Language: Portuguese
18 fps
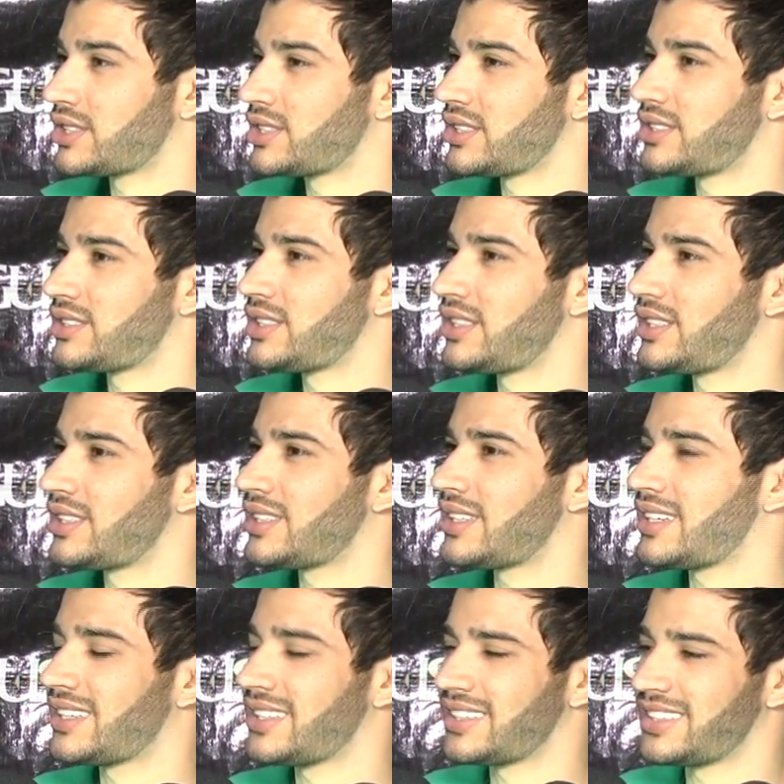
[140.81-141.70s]

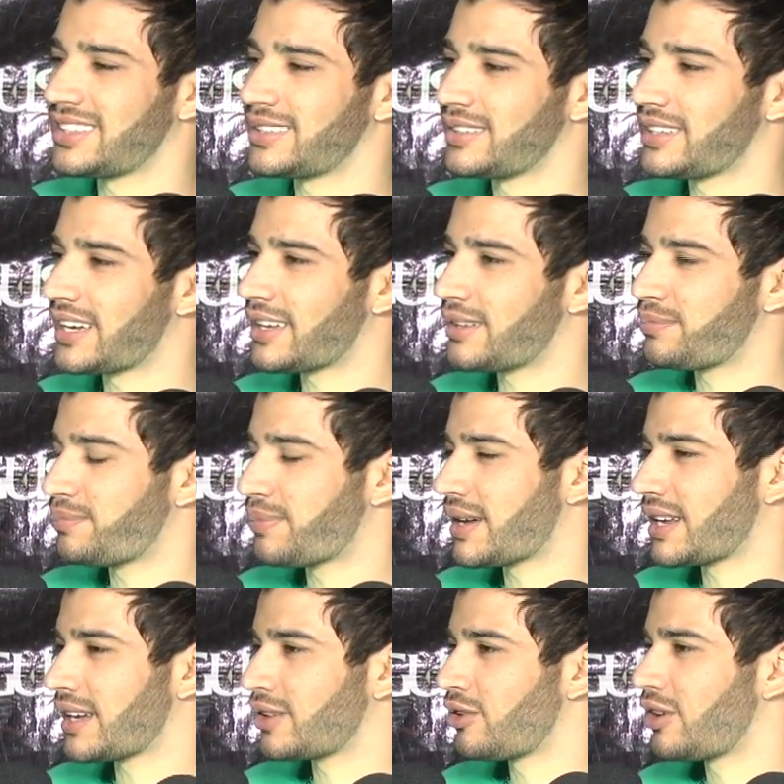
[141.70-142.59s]
Argentina,
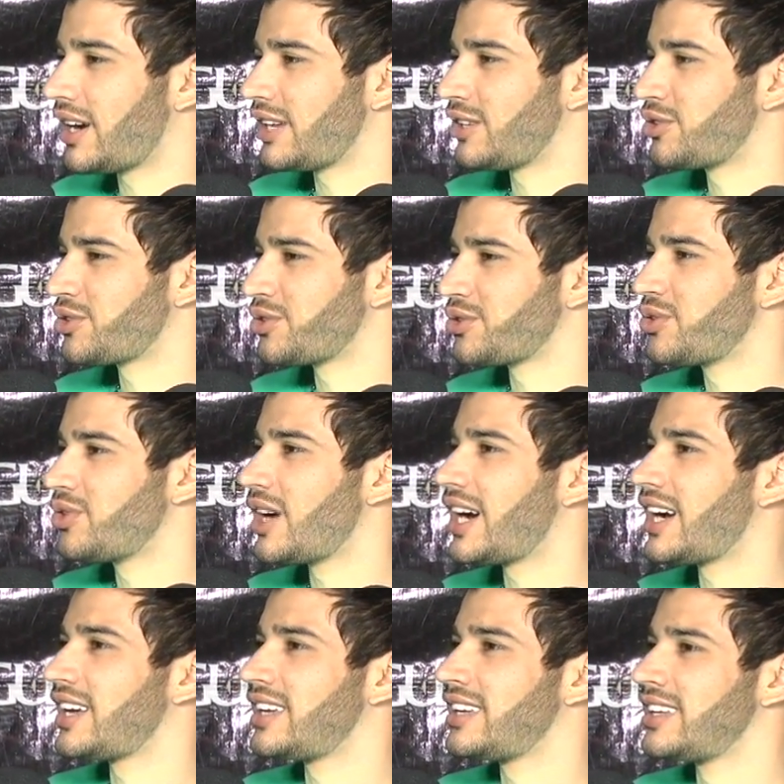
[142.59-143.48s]
Paraguai,
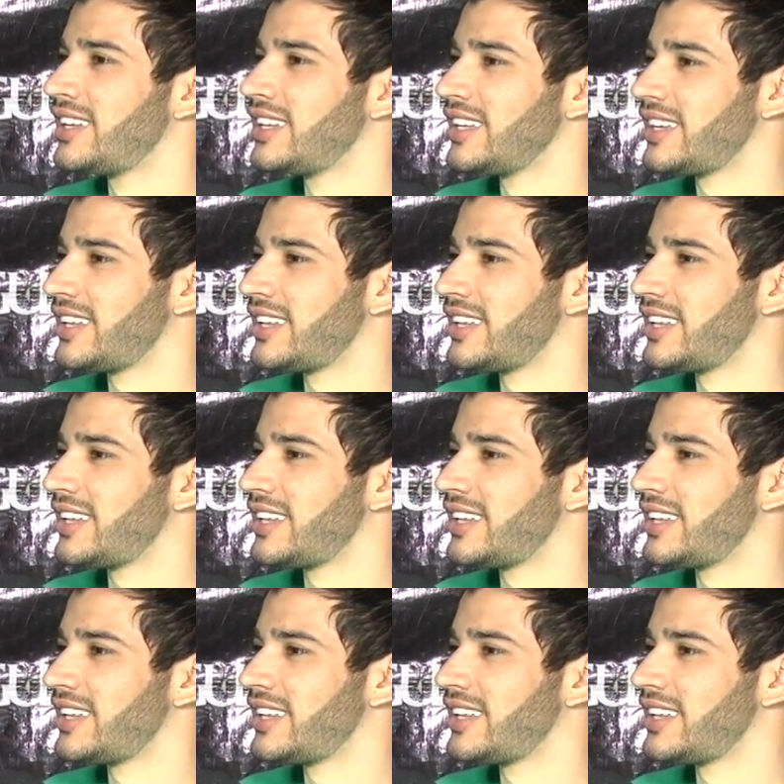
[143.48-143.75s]
Uruguai,